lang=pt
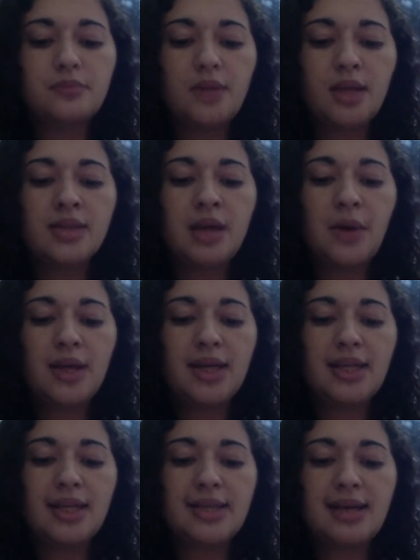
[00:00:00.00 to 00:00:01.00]
Estamos
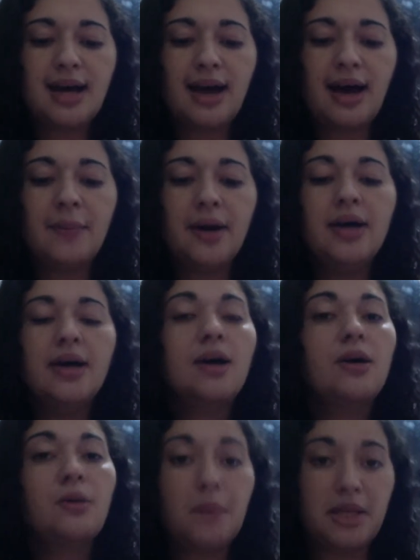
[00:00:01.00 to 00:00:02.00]
aqui nessa aba
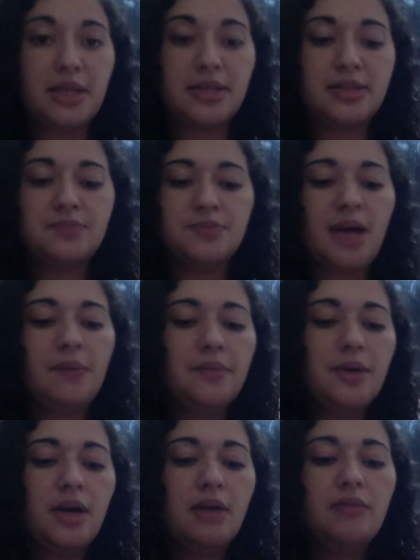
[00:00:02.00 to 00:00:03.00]
Completed, tá?
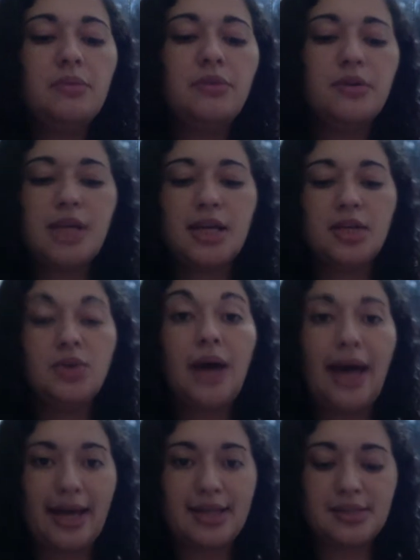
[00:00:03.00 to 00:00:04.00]
Vamos voltar aqui no
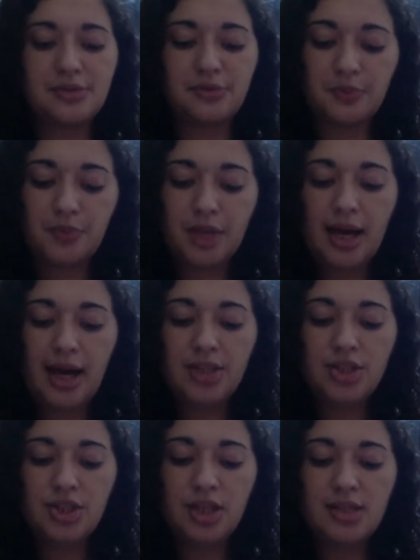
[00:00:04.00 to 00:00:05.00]
Active. A
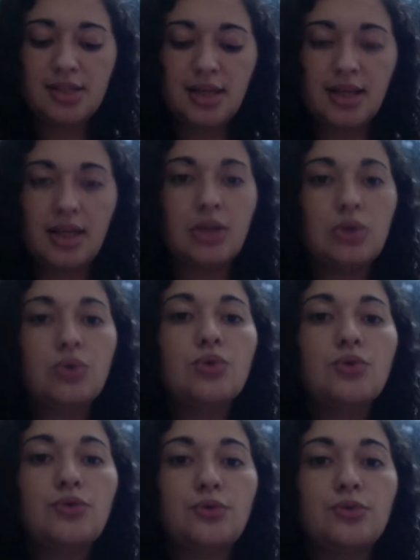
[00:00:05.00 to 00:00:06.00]
gente tem esse aqui
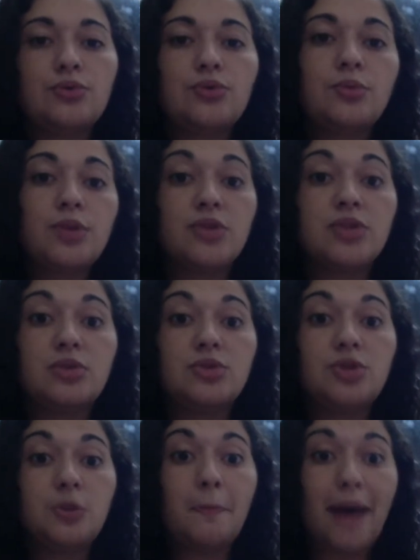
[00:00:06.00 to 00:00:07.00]
no fundo, o botãozinho
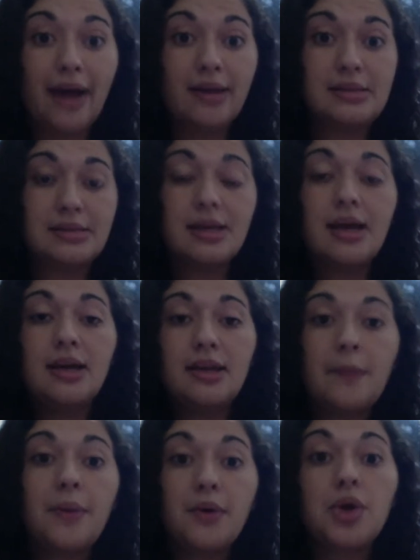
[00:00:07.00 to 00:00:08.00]
de mais,
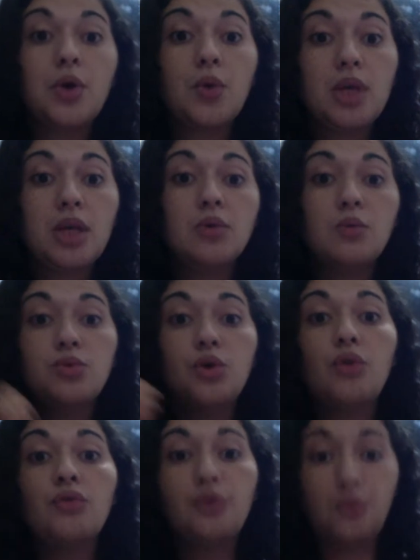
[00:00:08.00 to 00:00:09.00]
que é para eu incluir um
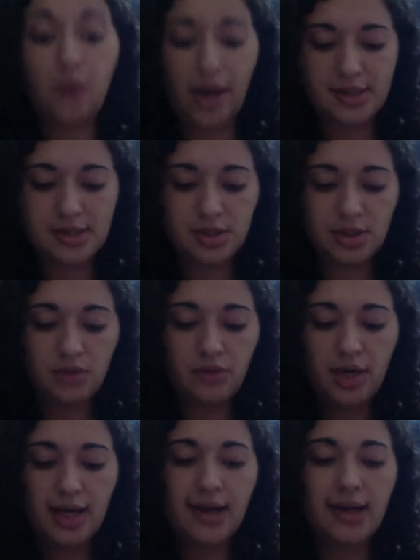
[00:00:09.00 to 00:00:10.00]
novo quest. Então eu
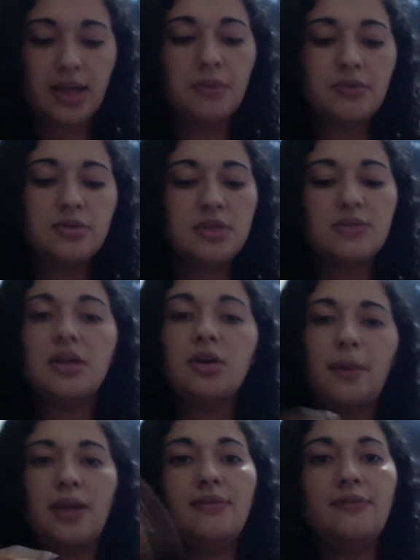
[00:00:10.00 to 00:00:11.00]
vou clicar aqui para vocês verem
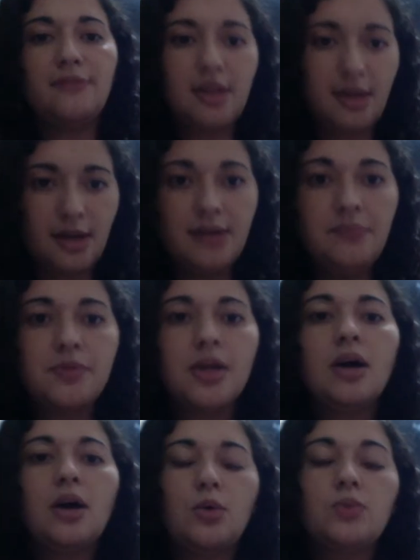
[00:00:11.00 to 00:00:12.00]
como é que fica
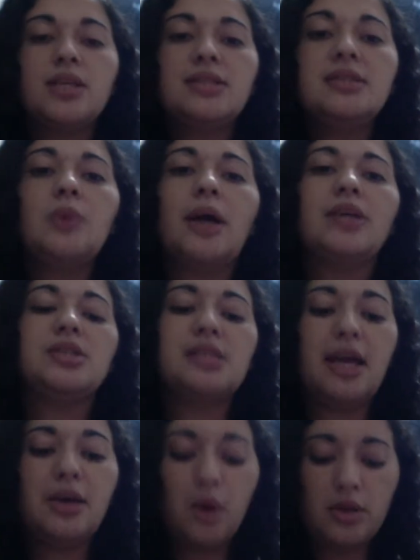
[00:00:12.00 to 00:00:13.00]
um desses quests. E
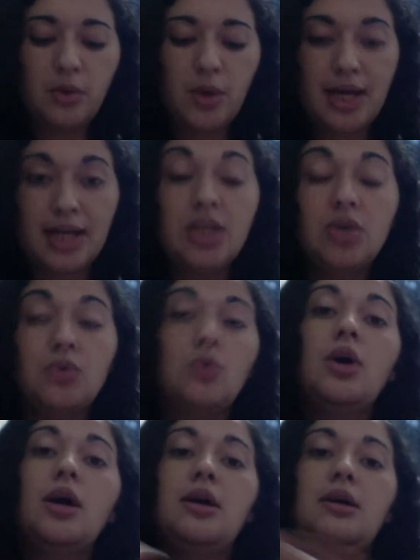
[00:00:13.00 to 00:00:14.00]
aí quando eu
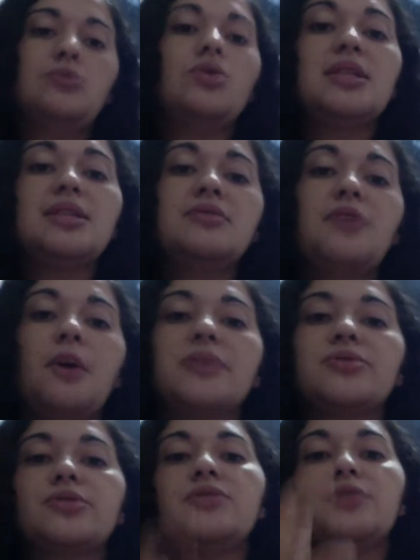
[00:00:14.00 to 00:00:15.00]
crio, todas as
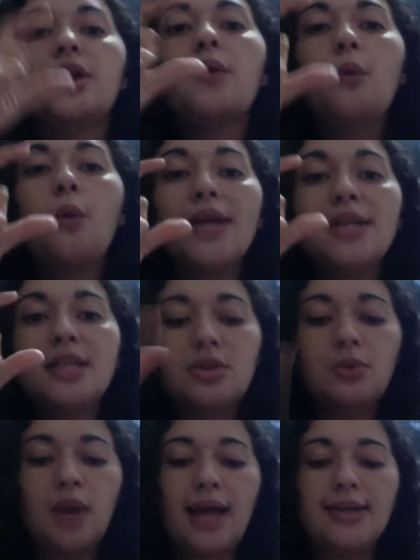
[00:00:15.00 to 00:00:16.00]
informações viram um
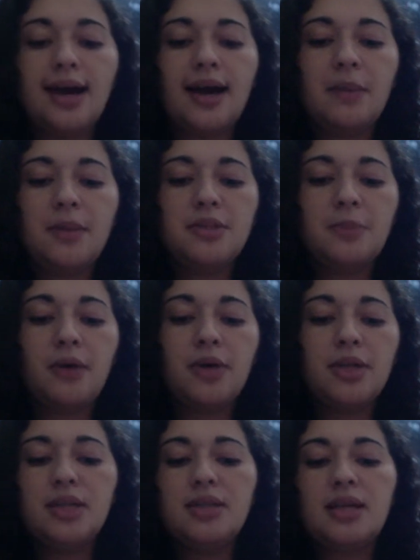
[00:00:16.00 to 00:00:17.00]
quadrinho lá na área principal,
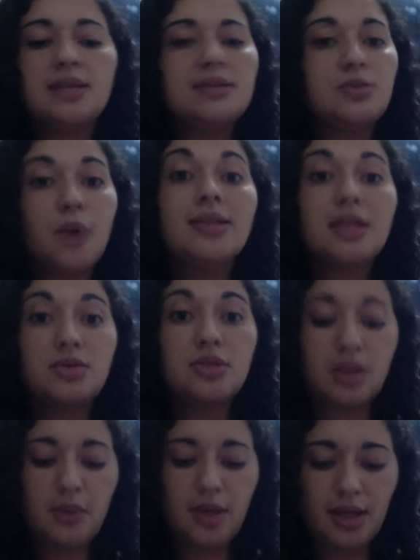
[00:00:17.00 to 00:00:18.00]
que nem tem esses quadrinhos
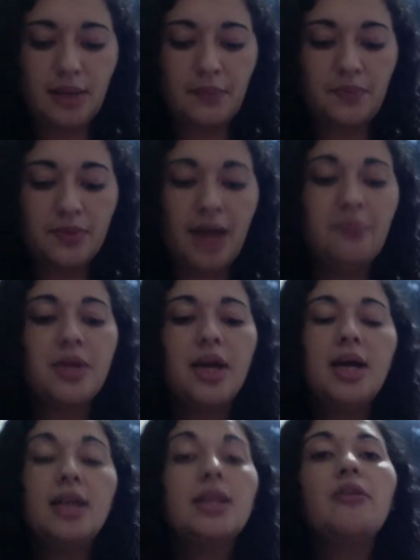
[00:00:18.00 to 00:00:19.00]
que estão aqui, tá?
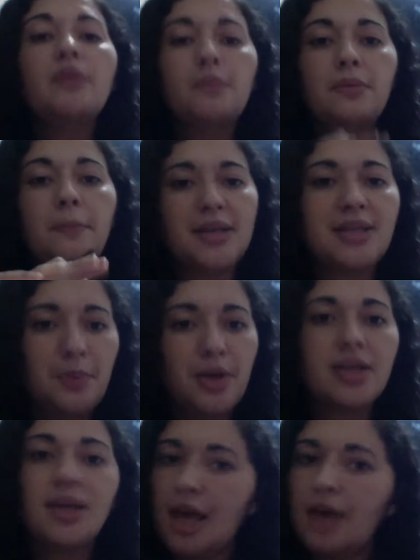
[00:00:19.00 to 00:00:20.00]
Então vamos passar por
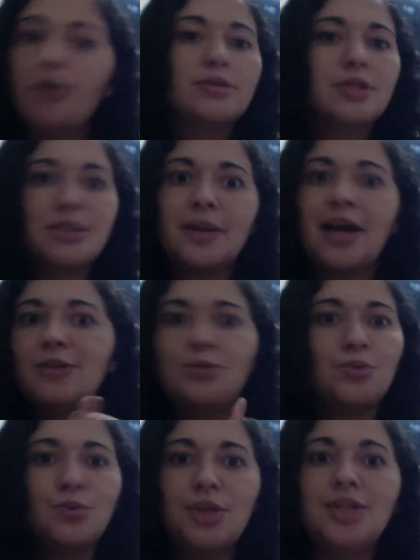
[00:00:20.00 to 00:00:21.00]
aqui que aí eu consigo explicar
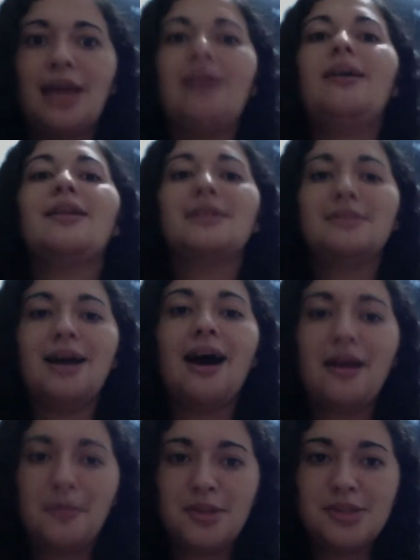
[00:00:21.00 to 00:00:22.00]
tudo que tem ali na
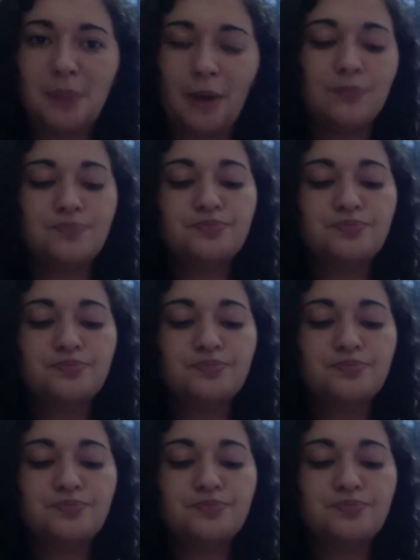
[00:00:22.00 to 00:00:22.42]
área principal.